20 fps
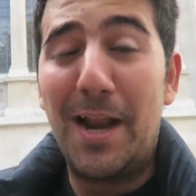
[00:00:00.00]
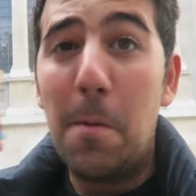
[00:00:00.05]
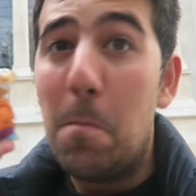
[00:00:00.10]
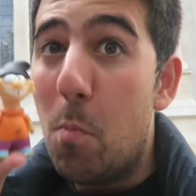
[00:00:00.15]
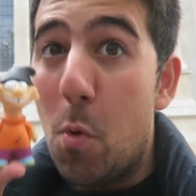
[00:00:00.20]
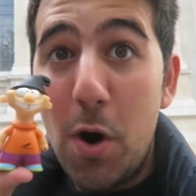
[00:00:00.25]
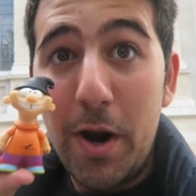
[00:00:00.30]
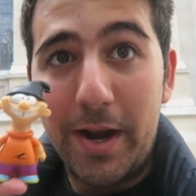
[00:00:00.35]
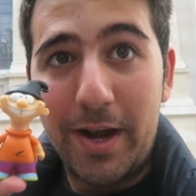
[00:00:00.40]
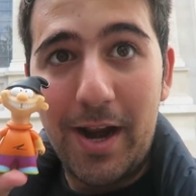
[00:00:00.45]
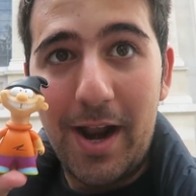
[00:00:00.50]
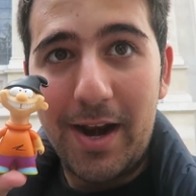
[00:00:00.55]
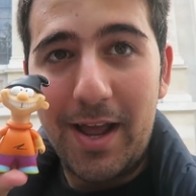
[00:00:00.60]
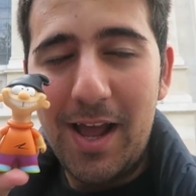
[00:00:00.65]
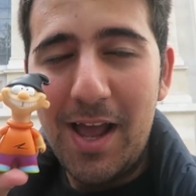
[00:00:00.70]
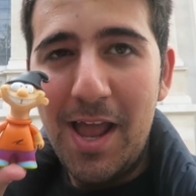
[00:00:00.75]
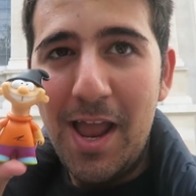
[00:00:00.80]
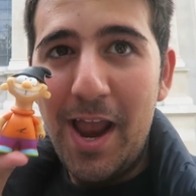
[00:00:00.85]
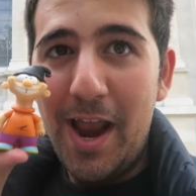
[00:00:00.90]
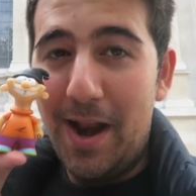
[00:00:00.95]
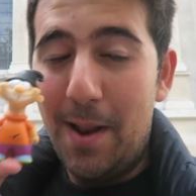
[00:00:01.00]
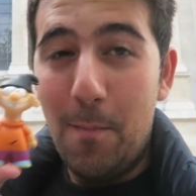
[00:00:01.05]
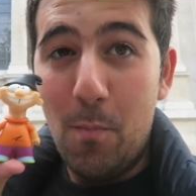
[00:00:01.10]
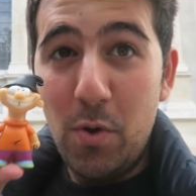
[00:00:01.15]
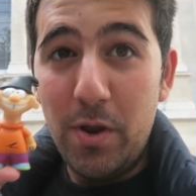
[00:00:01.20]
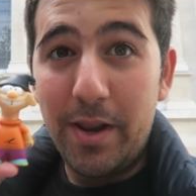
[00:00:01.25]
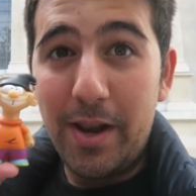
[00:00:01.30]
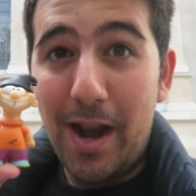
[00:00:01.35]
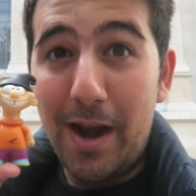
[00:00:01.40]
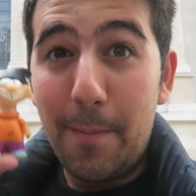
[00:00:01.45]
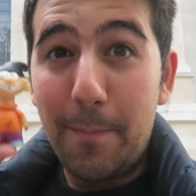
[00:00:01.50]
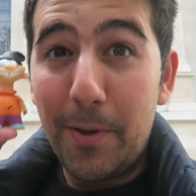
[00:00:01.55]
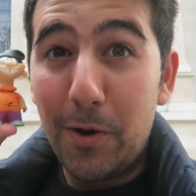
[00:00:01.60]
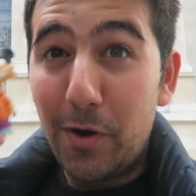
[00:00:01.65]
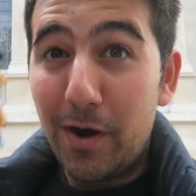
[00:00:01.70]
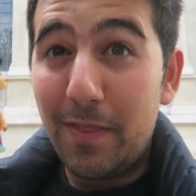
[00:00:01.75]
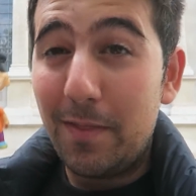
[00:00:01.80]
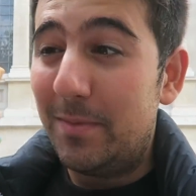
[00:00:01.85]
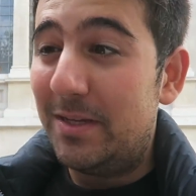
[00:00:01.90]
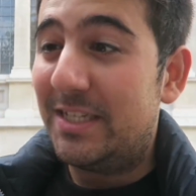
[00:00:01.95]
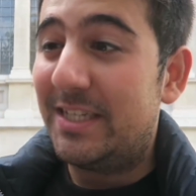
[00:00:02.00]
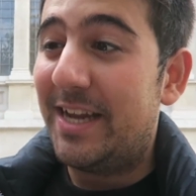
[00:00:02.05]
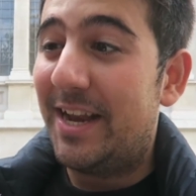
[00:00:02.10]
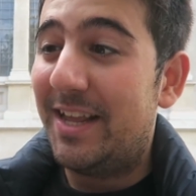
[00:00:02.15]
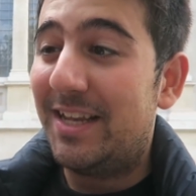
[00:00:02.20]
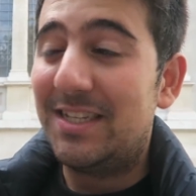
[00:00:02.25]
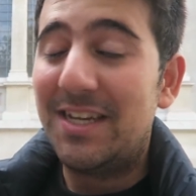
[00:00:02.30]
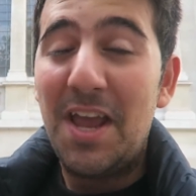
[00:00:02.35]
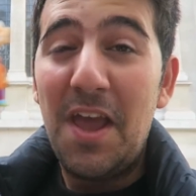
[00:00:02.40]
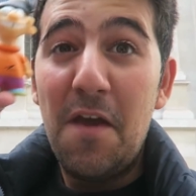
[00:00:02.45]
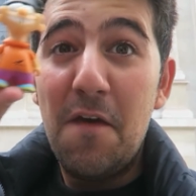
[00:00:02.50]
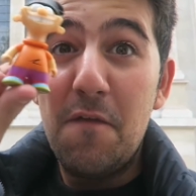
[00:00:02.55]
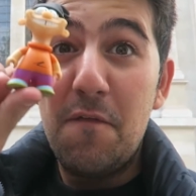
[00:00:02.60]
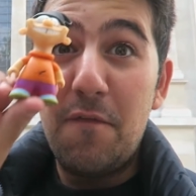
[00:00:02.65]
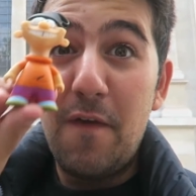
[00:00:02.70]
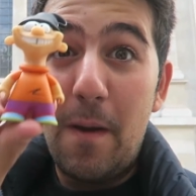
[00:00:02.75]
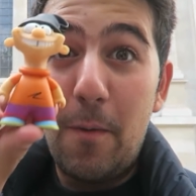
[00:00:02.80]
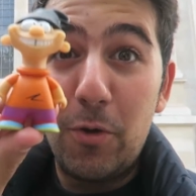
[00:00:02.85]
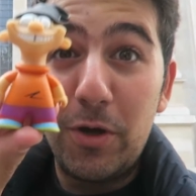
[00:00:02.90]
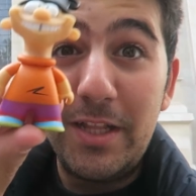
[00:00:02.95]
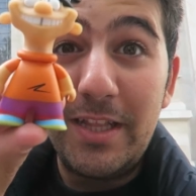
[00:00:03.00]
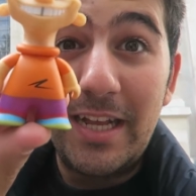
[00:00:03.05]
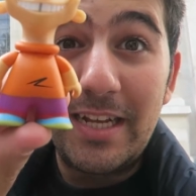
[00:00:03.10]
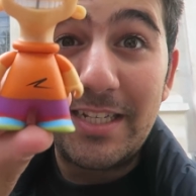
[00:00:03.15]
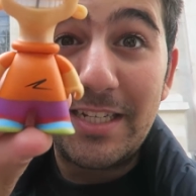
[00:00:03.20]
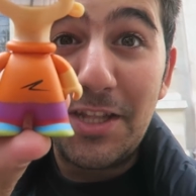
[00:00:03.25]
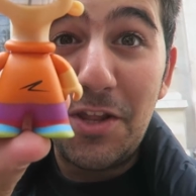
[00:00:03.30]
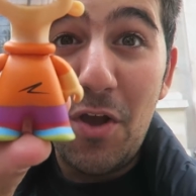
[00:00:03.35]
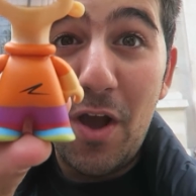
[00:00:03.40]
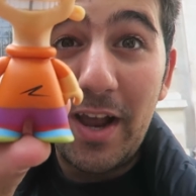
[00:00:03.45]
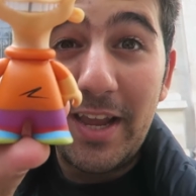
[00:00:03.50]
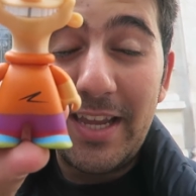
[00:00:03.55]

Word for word: Era muy rara, era muy rara, pero era de mis series favoritas, tío.